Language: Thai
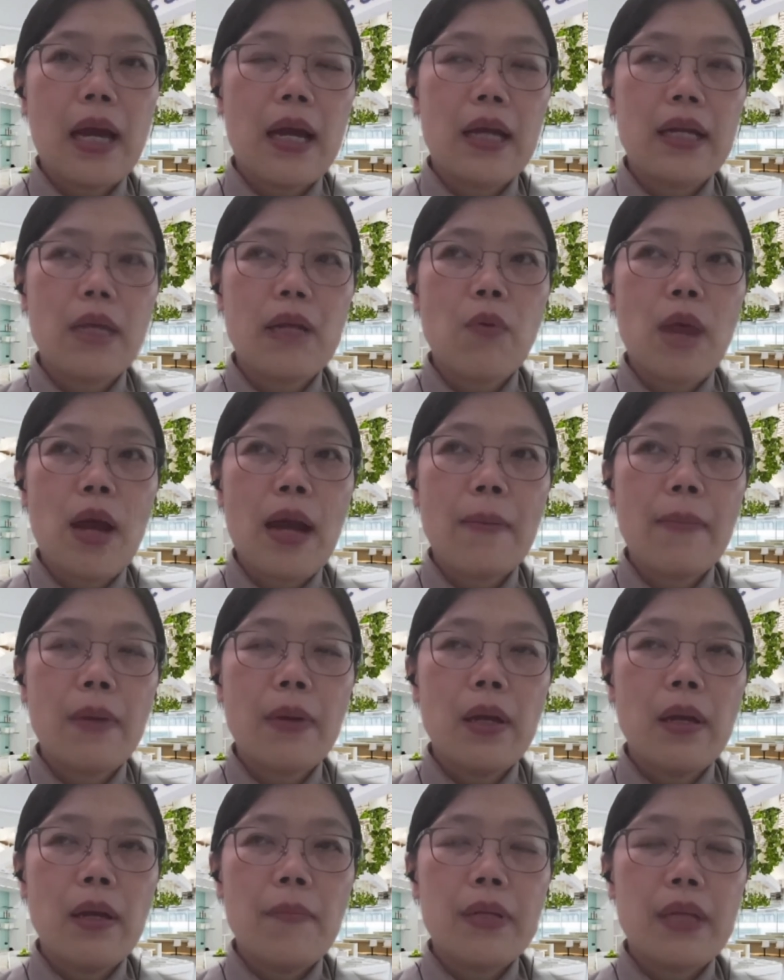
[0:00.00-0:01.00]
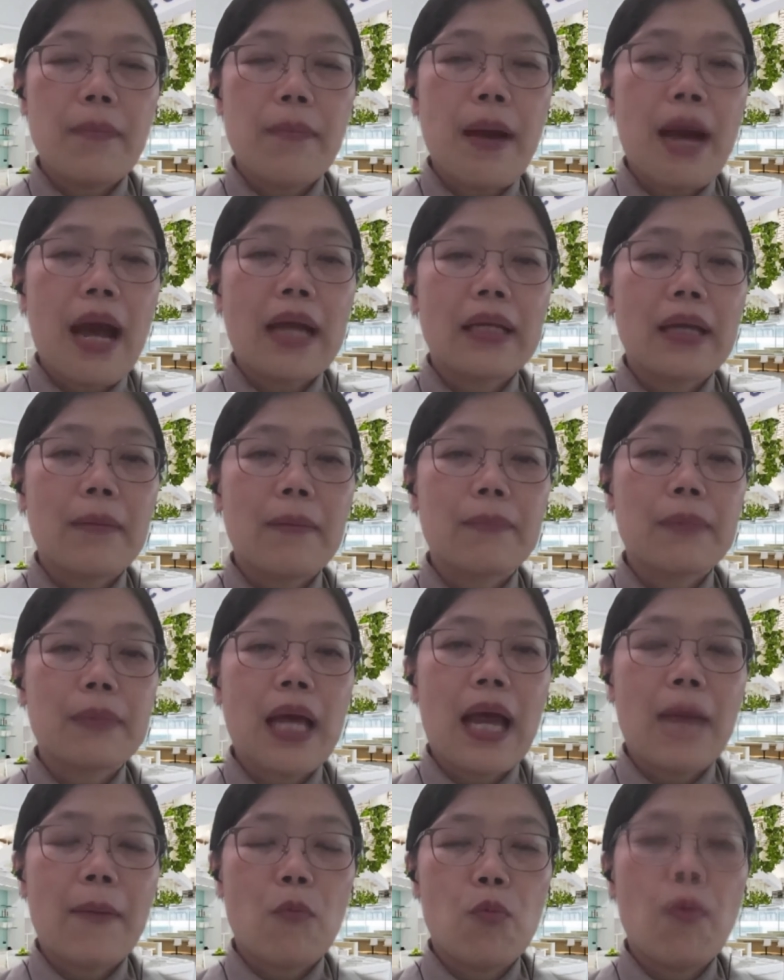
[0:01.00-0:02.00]
เรียกว่าพยาบาลกับทา
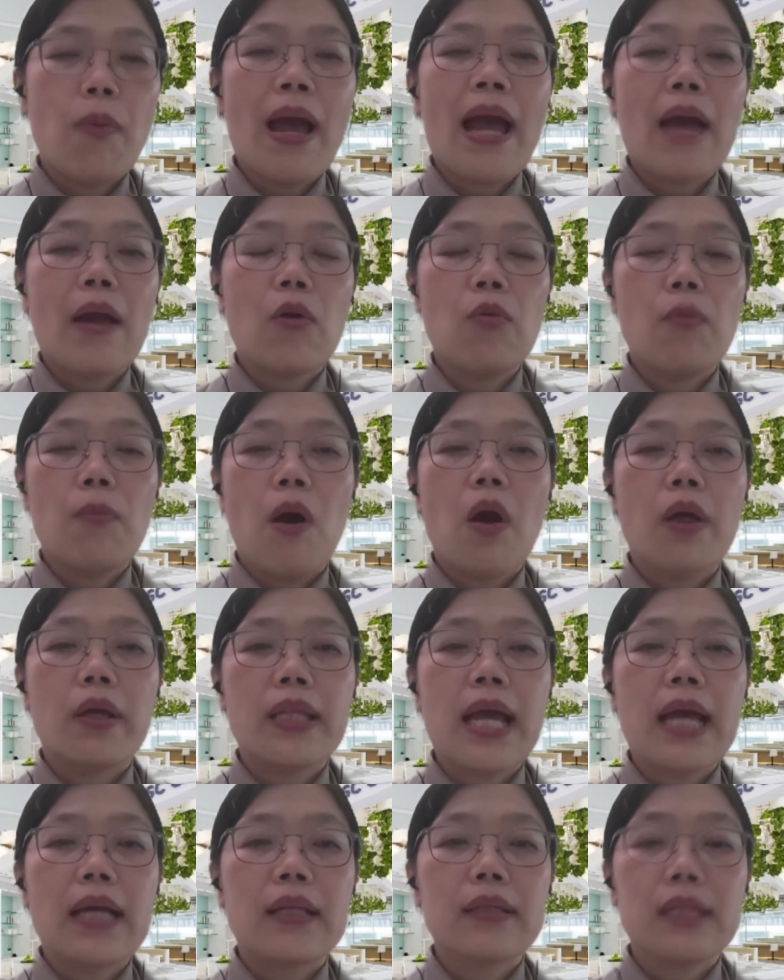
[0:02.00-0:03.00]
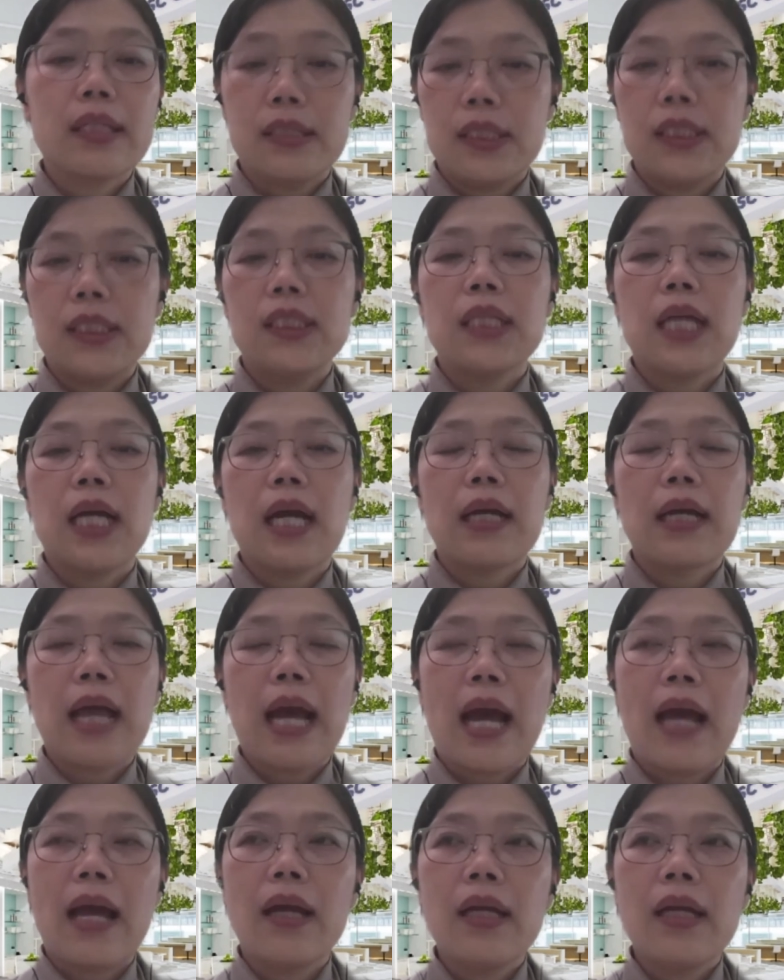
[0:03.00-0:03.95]
งคุณแพทย์คุณหมอเนี่ยติดเชื้อค่ะ